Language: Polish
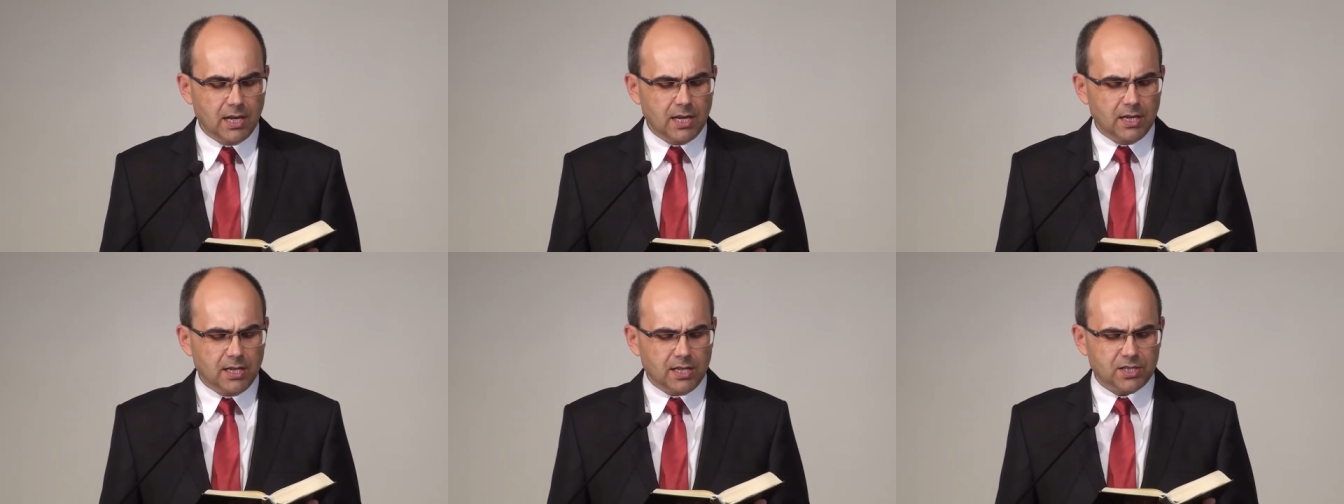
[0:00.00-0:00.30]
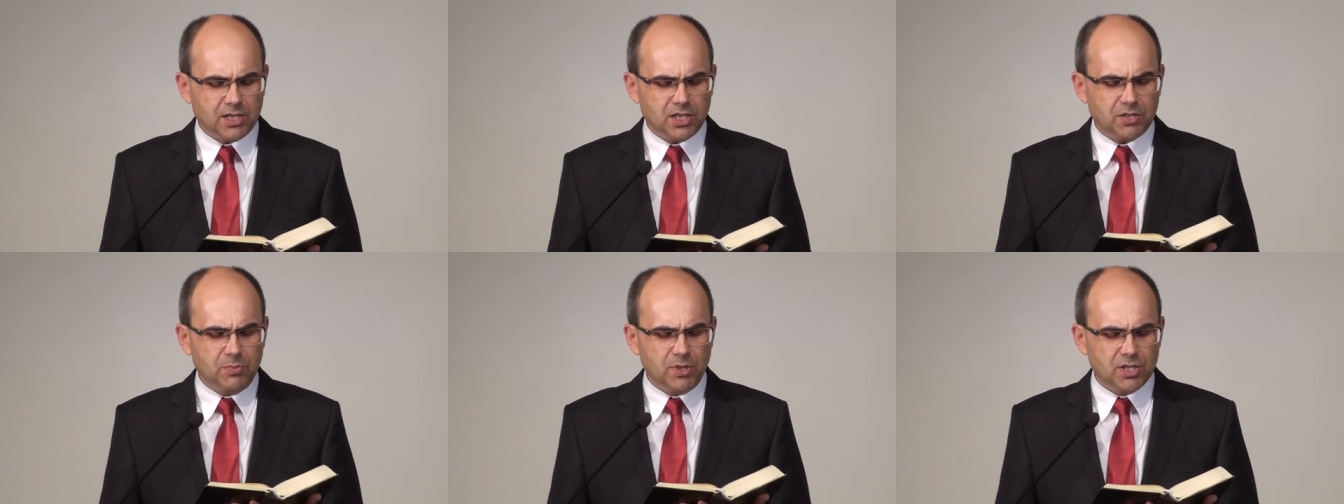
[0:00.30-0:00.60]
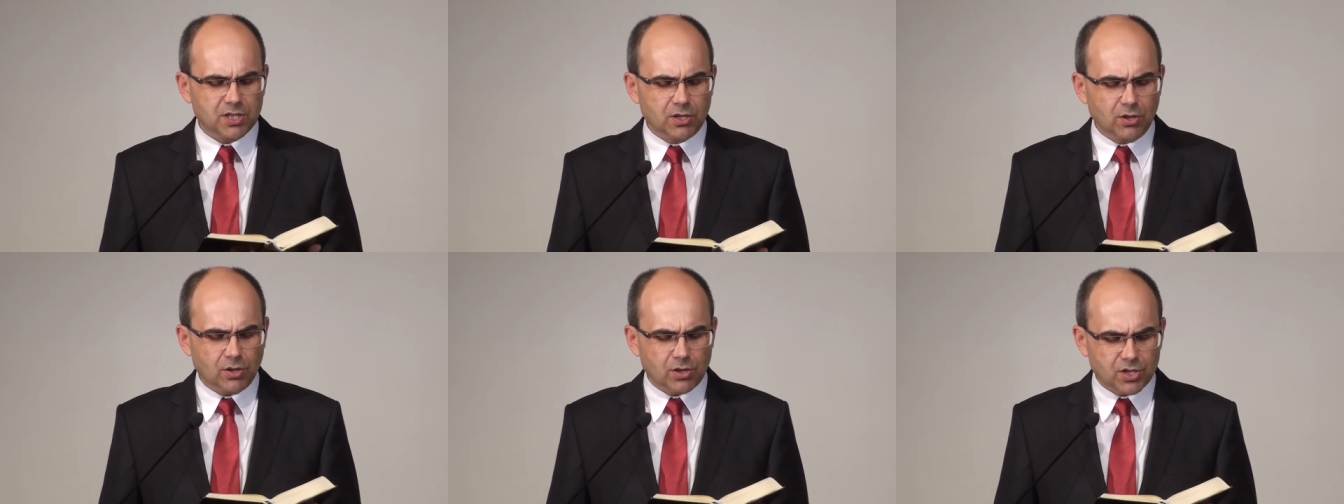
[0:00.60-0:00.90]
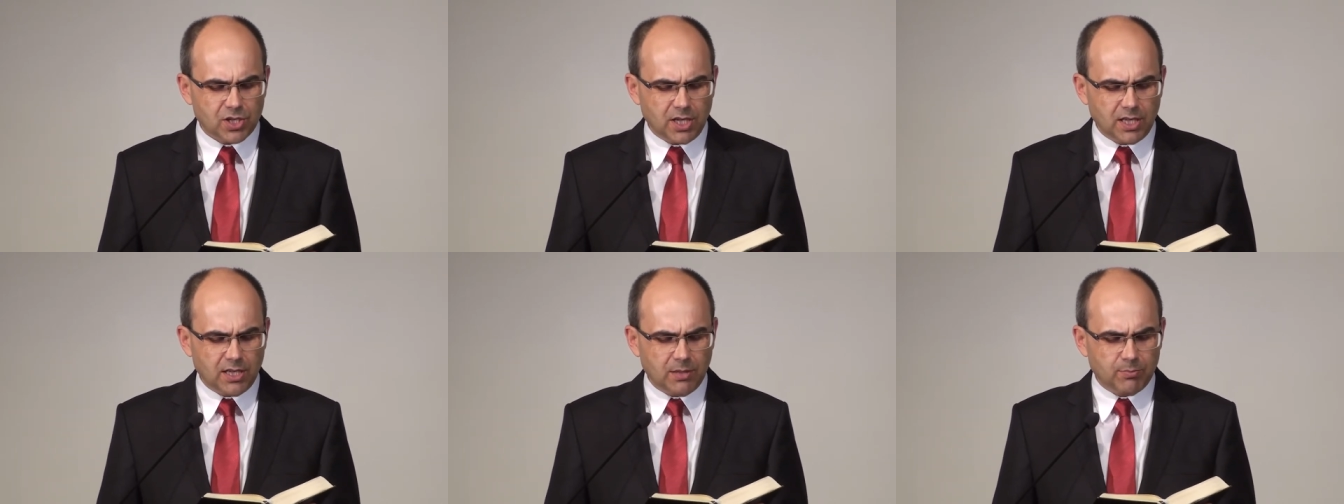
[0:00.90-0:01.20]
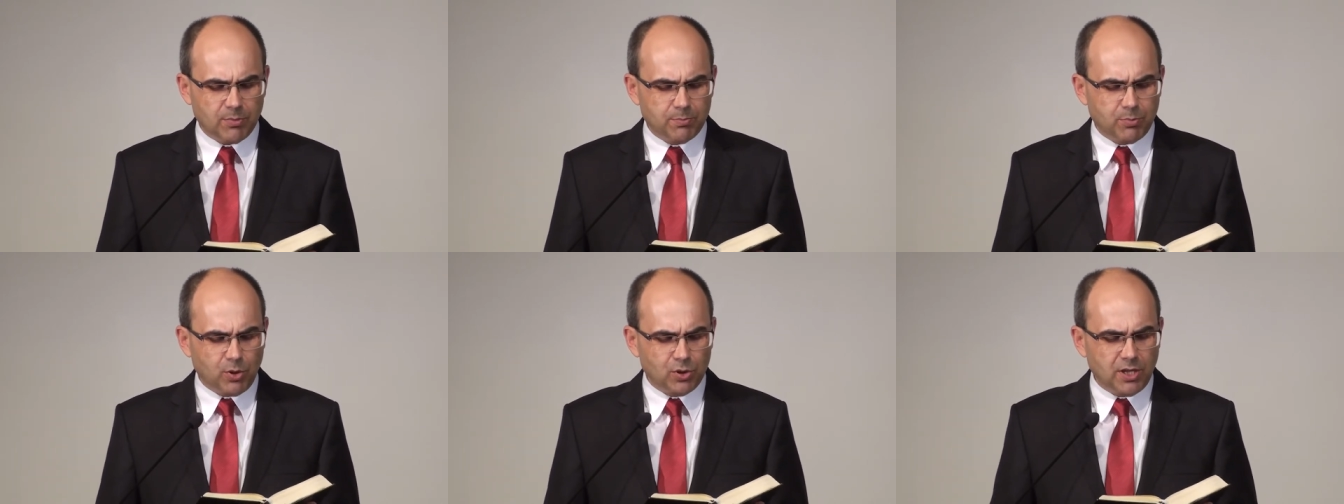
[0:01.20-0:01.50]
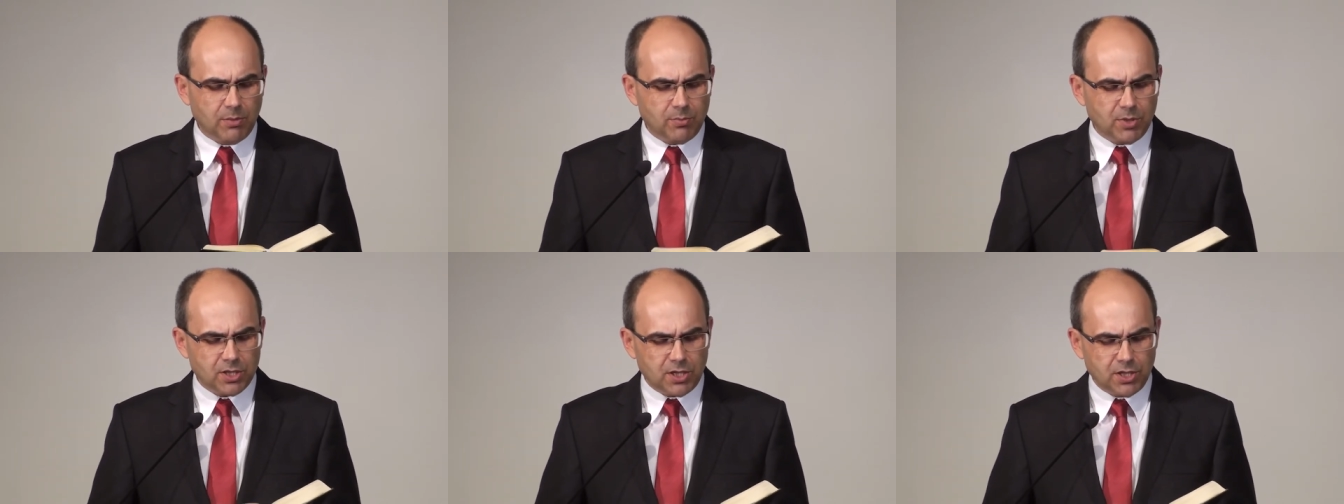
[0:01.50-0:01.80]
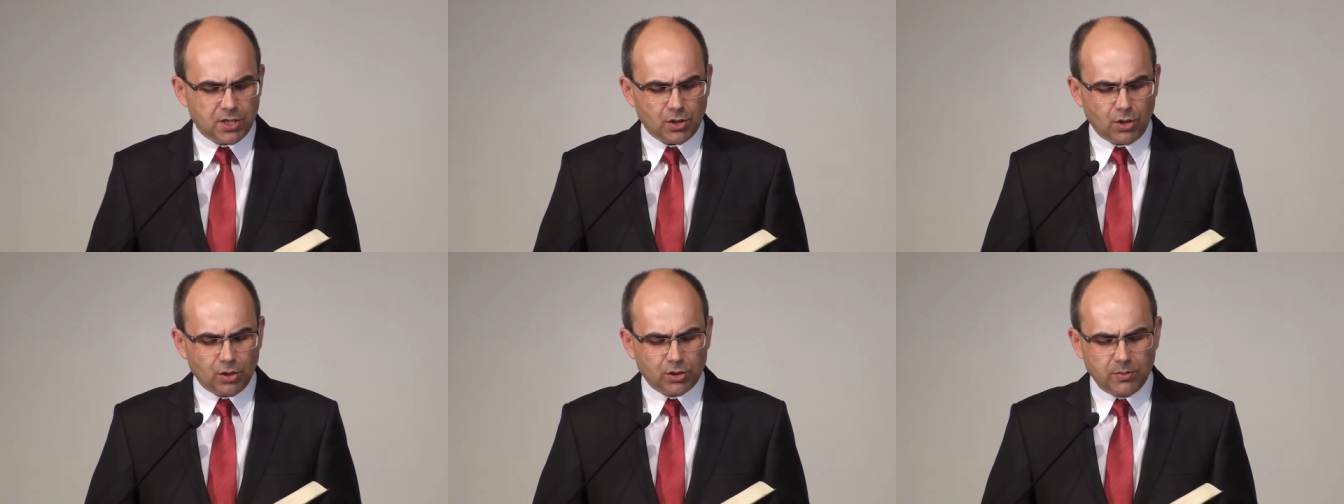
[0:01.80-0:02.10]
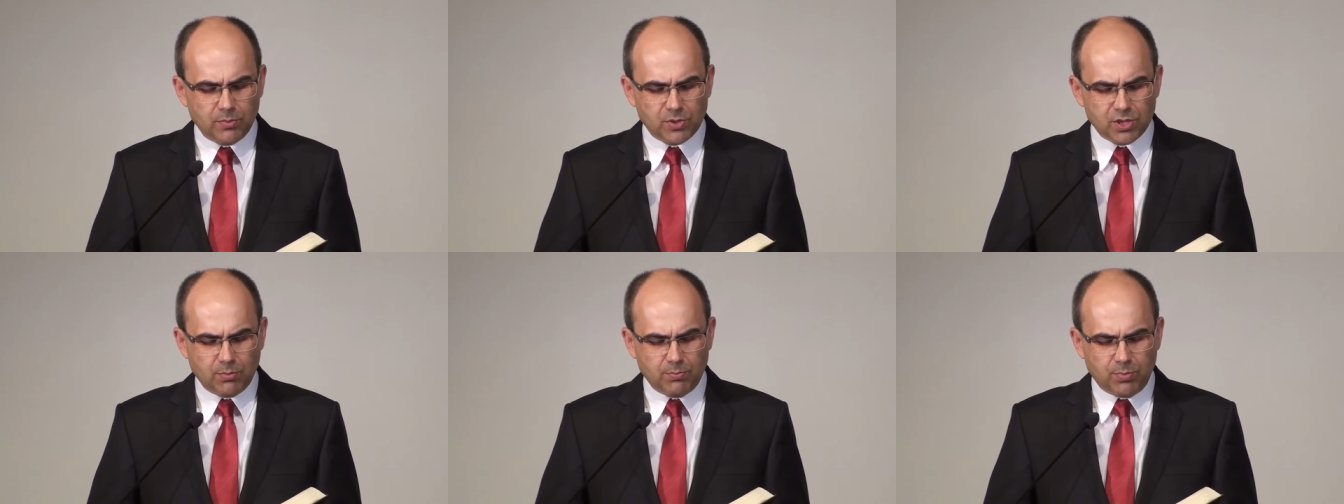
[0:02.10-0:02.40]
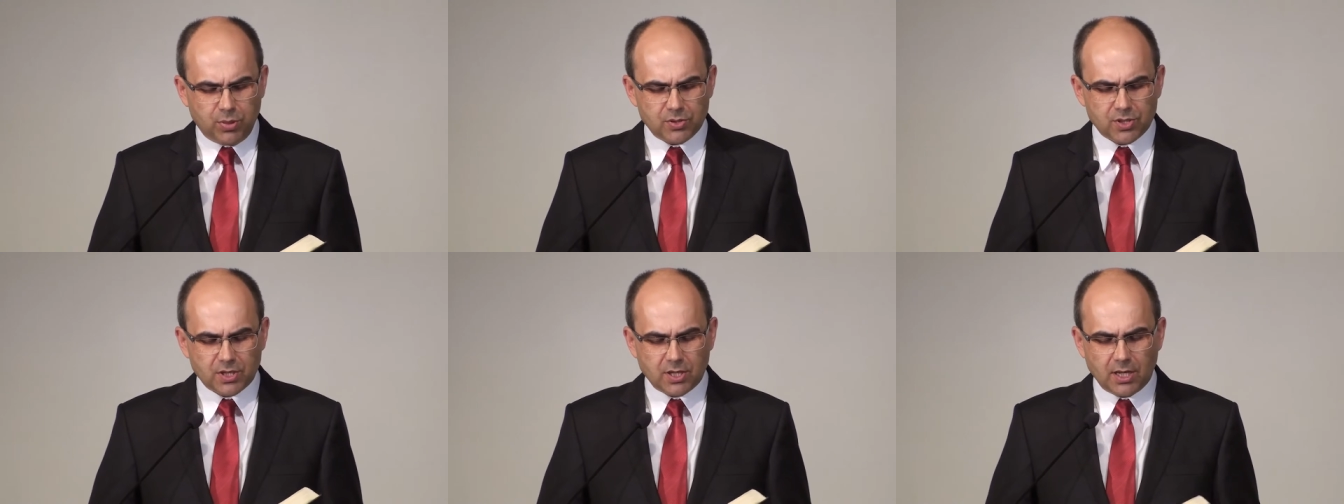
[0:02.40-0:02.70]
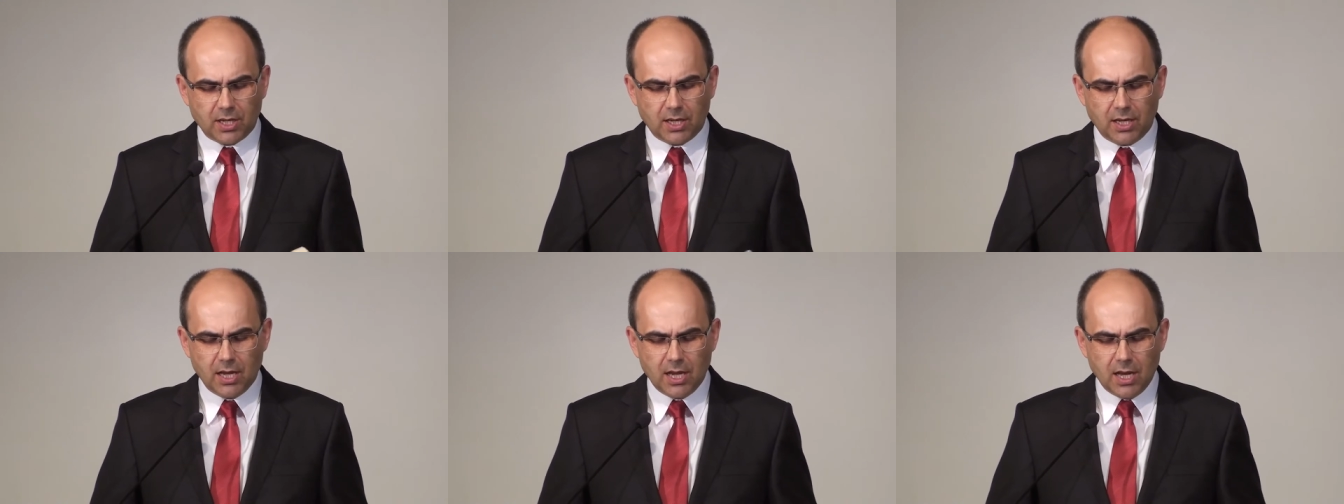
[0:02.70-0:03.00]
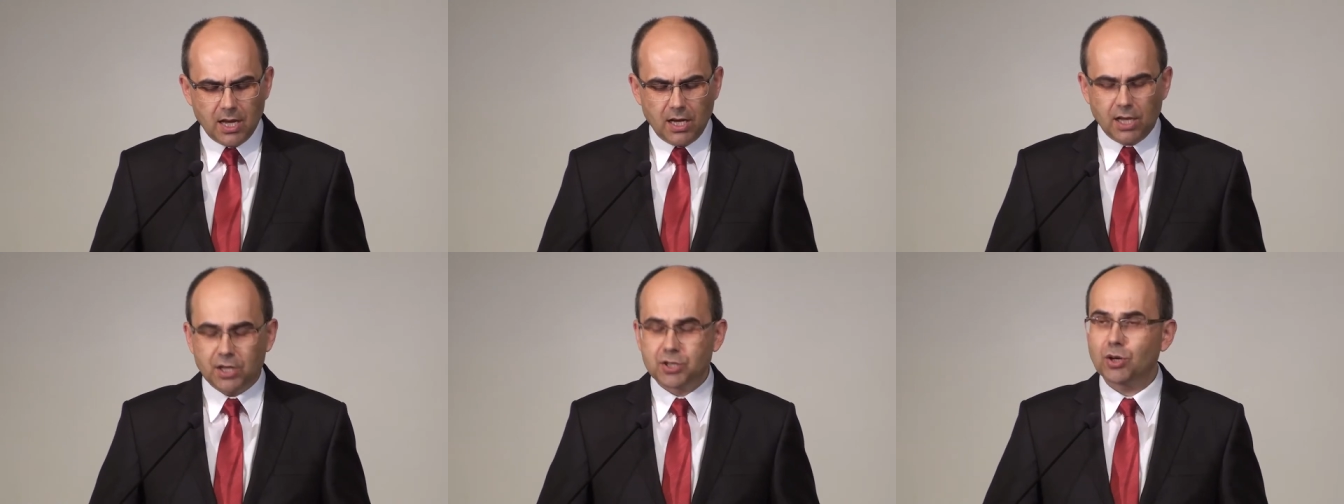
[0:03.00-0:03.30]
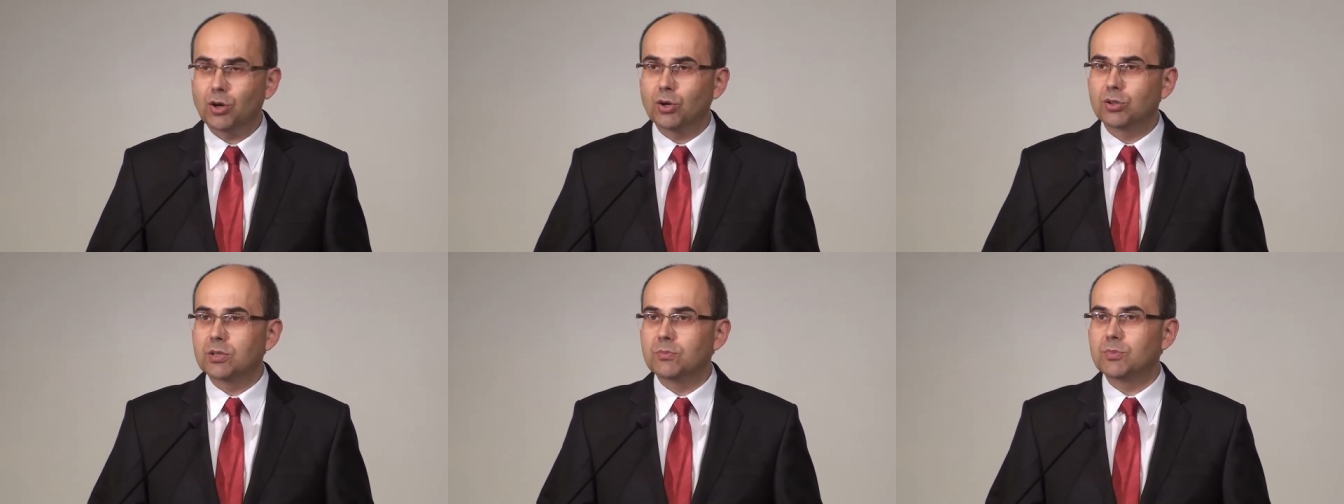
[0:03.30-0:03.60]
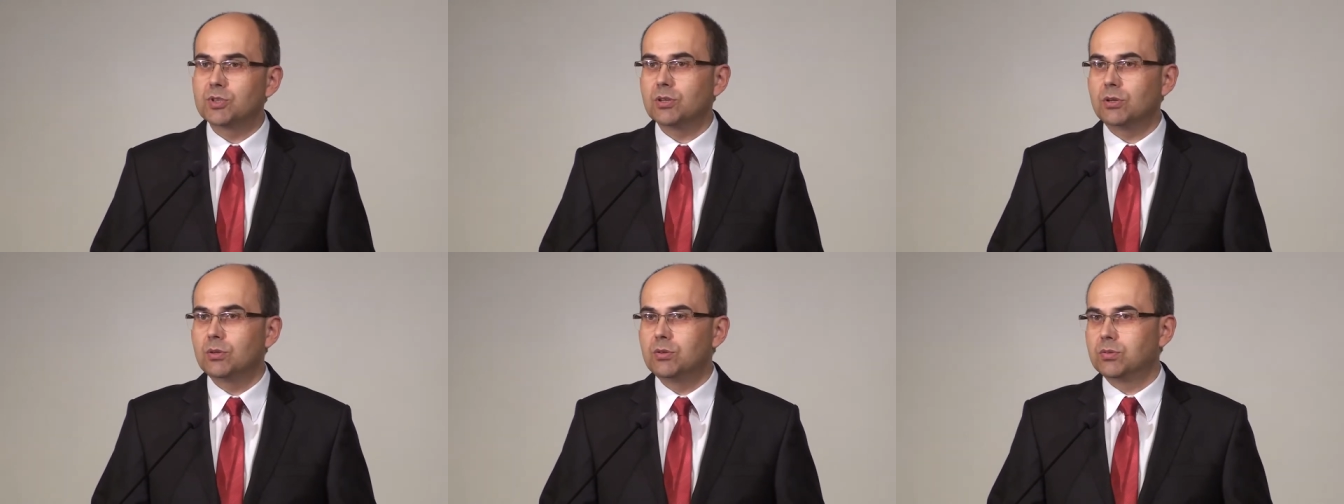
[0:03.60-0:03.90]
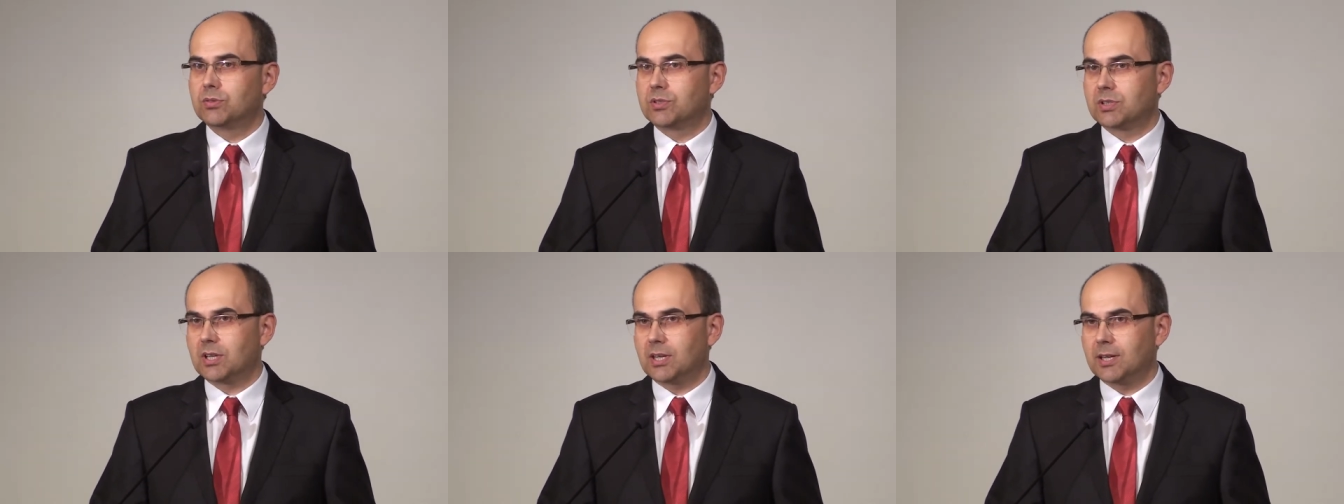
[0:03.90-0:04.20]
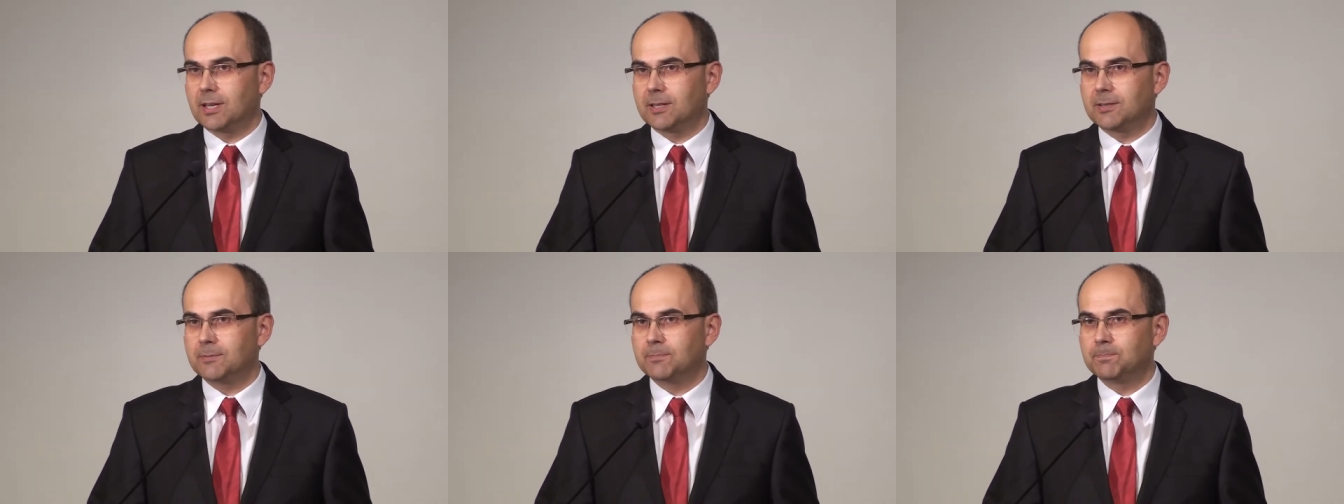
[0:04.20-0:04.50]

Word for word: jesteś mi zgorszeniem, bo nie myślisz o tym, co boskie, lecz o tym, co ludzkie.